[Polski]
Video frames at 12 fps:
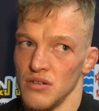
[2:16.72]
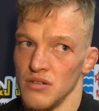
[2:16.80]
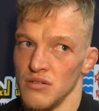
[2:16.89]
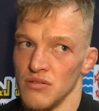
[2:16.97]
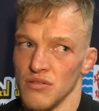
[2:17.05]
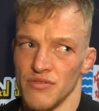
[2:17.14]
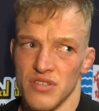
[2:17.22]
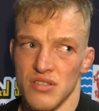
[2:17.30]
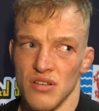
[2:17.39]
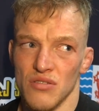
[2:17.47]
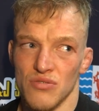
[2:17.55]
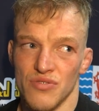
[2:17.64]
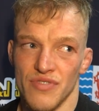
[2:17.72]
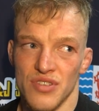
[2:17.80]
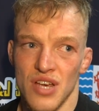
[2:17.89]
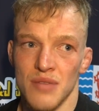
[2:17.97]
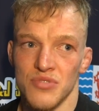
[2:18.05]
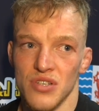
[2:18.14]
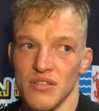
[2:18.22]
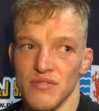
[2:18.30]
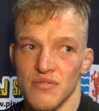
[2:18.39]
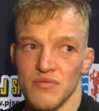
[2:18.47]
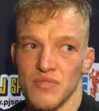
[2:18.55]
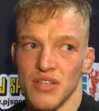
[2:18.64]
No wiesz co, już wiedziałem, że
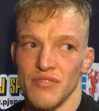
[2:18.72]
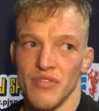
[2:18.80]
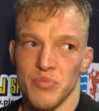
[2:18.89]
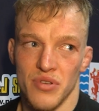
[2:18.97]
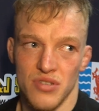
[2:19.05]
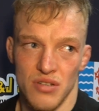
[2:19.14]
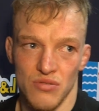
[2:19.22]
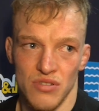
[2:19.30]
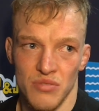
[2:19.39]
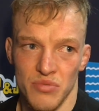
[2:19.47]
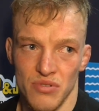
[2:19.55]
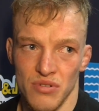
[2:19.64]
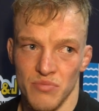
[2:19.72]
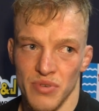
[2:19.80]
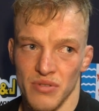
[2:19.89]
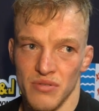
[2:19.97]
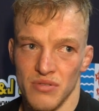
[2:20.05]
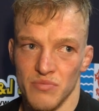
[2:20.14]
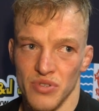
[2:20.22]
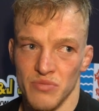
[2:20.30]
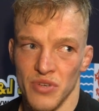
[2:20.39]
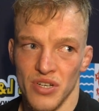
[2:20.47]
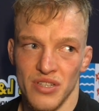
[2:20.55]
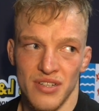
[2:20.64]
te dwie pierwsze rundy były pod, pod
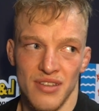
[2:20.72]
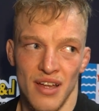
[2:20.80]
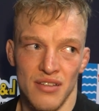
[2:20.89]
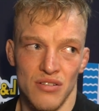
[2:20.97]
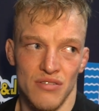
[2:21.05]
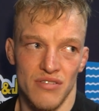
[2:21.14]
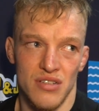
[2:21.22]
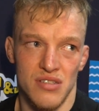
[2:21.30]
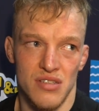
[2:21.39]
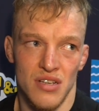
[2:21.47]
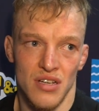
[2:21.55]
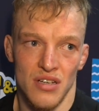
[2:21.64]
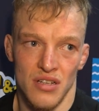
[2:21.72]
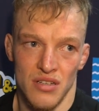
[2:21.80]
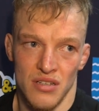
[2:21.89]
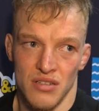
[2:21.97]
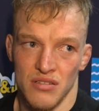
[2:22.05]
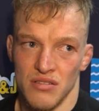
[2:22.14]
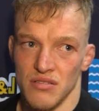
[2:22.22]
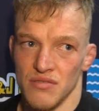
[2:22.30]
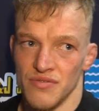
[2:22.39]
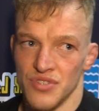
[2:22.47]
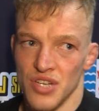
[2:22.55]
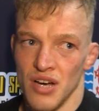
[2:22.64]
moje dyktando, więc
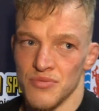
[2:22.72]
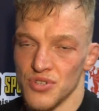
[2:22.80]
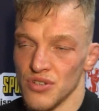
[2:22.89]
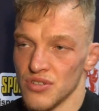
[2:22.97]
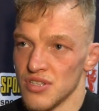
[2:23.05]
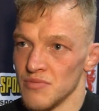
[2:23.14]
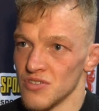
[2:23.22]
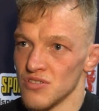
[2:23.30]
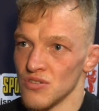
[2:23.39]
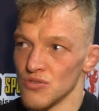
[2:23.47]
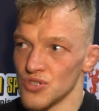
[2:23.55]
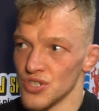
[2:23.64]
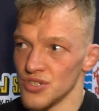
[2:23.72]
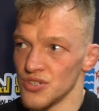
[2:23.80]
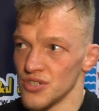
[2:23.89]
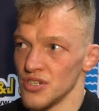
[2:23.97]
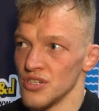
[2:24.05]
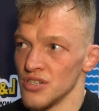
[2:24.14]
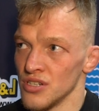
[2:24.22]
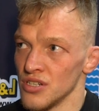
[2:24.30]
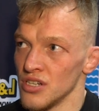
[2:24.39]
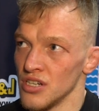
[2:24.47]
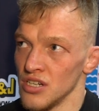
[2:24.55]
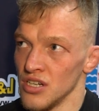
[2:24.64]
widziałem, że on chce mocno ruszyć
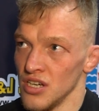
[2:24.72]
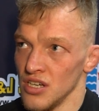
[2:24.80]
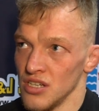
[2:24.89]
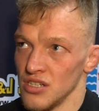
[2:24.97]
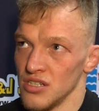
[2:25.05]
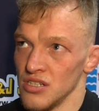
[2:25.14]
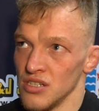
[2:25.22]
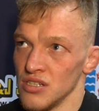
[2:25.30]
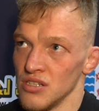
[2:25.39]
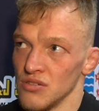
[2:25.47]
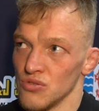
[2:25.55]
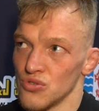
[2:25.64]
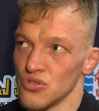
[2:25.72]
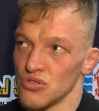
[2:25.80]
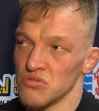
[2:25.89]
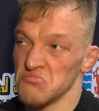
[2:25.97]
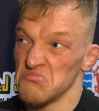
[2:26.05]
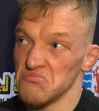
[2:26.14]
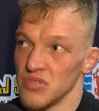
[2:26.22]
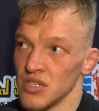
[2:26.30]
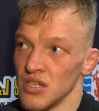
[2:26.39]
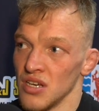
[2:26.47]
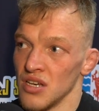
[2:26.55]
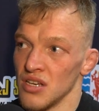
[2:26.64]
i, i już
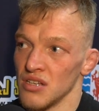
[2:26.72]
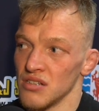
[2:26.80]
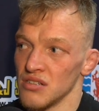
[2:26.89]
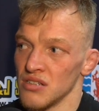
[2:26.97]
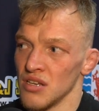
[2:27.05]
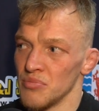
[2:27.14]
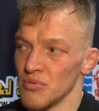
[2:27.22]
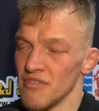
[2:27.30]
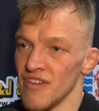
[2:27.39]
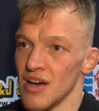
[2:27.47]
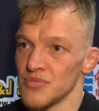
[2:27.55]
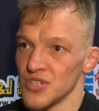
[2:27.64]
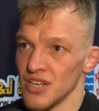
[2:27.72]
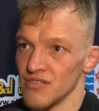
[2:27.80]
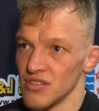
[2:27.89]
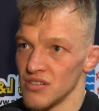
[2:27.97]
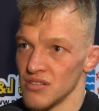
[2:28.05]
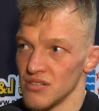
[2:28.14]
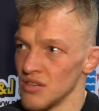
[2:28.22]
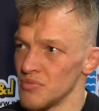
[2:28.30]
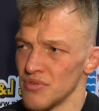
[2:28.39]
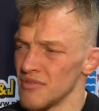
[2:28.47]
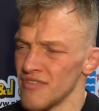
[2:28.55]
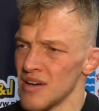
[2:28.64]
nie, nie próbowałem się nawet, nie
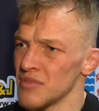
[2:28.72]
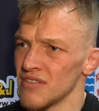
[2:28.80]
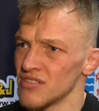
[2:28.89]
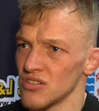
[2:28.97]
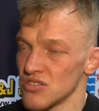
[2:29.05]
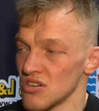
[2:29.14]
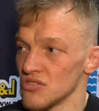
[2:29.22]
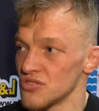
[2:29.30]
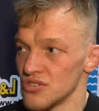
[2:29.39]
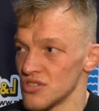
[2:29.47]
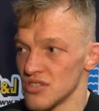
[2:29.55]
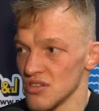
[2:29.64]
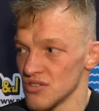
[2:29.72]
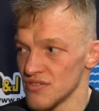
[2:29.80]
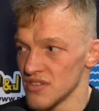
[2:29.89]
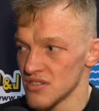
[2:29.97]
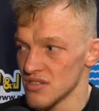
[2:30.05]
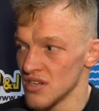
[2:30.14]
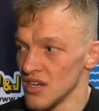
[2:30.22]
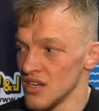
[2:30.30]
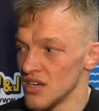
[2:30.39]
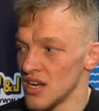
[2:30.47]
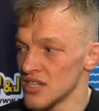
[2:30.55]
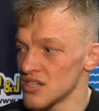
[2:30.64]
próbowałem nawet go skończyć czy coś, więc
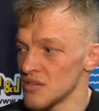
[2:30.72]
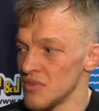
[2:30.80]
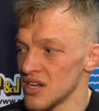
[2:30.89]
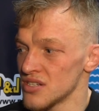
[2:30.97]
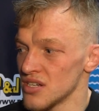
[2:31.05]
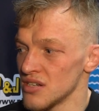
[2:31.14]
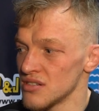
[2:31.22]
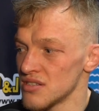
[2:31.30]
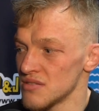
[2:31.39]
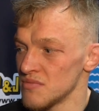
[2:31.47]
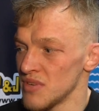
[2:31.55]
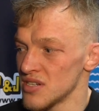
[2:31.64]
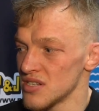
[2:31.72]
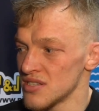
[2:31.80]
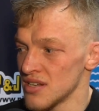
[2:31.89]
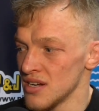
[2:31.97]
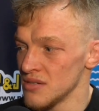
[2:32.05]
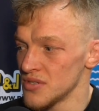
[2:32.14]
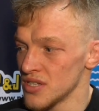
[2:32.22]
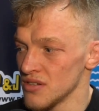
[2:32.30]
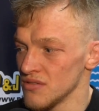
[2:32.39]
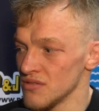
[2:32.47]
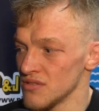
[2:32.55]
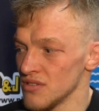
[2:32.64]
raczej bardziej, bardziej starałem się
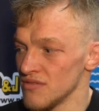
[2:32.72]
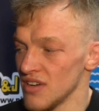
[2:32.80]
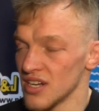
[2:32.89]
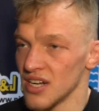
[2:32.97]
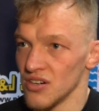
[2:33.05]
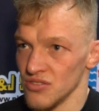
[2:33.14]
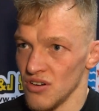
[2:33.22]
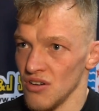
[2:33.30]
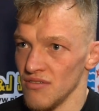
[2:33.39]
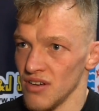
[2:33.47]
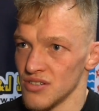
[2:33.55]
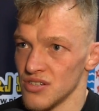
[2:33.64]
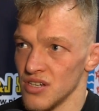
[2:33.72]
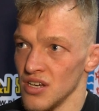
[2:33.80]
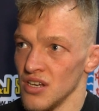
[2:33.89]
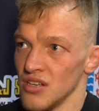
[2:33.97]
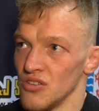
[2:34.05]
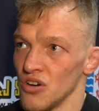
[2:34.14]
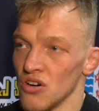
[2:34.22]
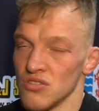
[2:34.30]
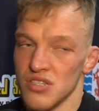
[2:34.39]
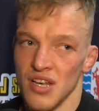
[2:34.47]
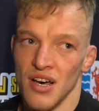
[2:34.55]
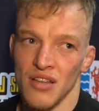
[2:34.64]
tą, tą walkę kontrolować do
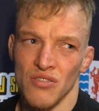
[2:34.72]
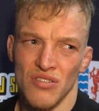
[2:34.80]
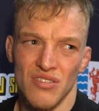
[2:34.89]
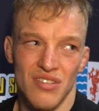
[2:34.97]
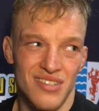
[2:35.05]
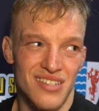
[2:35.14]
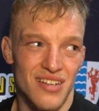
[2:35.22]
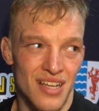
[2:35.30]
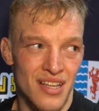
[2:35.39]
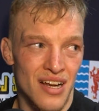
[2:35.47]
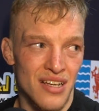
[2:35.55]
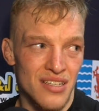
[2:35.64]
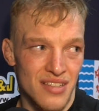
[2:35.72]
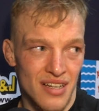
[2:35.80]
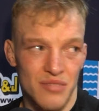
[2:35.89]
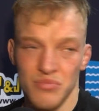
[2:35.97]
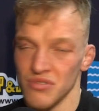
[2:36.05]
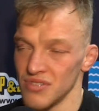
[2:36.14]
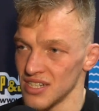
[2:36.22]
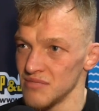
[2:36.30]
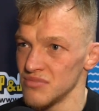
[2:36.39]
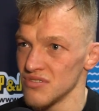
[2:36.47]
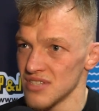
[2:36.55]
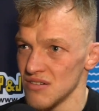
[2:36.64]
końca. No i też generalnie taki był,
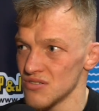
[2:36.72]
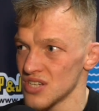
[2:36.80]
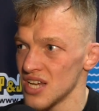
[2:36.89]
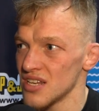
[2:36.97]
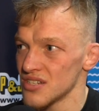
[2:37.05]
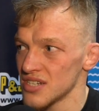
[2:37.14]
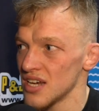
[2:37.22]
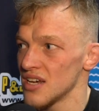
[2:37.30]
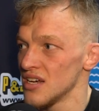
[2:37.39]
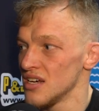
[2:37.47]
takie było założenie, że